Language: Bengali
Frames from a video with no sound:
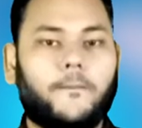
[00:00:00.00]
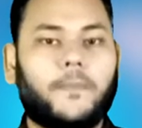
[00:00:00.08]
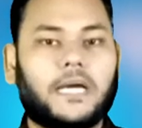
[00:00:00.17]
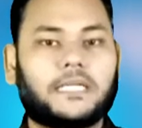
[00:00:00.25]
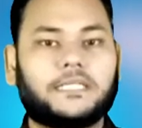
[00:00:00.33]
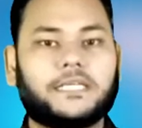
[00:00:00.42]

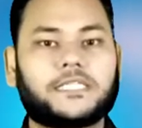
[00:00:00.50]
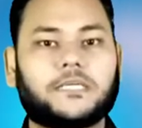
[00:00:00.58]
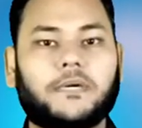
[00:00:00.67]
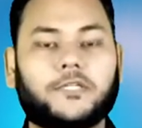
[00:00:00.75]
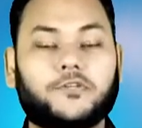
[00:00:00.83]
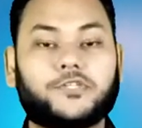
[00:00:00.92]
বাংলাদেশে
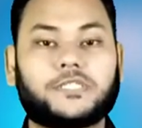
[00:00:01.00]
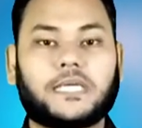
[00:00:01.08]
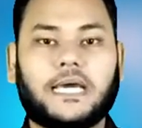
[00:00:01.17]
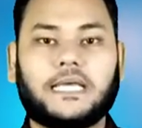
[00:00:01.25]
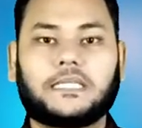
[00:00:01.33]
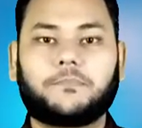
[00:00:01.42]
মাত্র
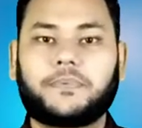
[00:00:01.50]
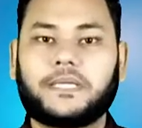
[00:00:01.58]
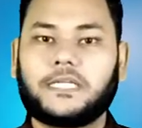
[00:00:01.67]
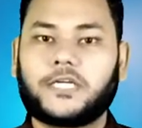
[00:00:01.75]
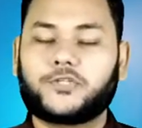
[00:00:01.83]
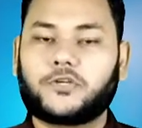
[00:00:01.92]
সাত
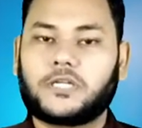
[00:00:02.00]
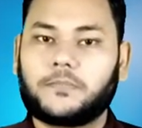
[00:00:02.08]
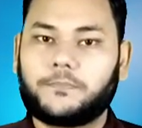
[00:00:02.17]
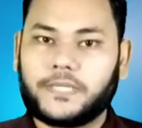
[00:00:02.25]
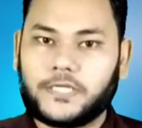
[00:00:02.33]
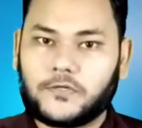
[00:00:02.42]
বিলিয়ন ডলার
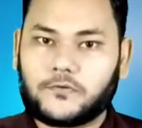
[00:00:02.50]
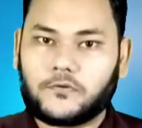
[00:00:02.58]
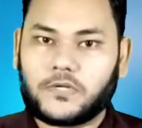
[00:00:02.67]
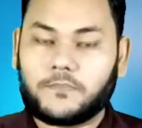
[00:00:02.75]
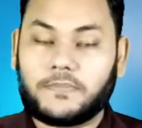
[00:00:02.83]
বিনিয়োগ করে